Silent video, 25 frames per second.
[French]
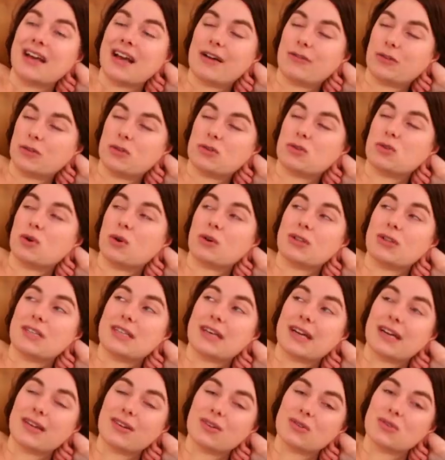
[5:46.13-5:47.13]
avant de se
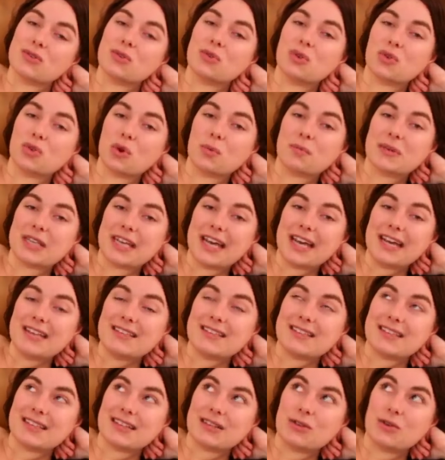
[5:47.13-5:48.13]
retirer dans une autre
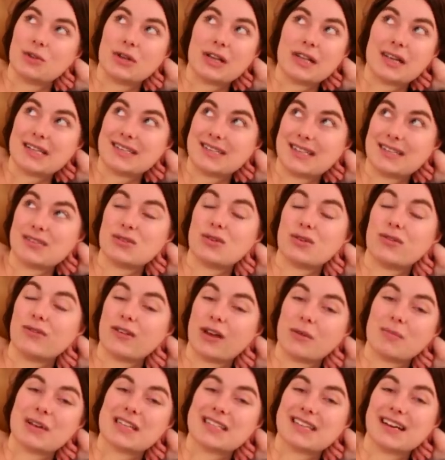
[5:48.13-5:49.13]
pièce et de les laisser se
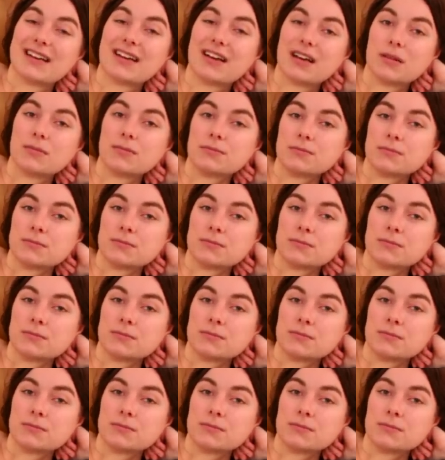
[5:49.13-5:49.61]
faire massacrer.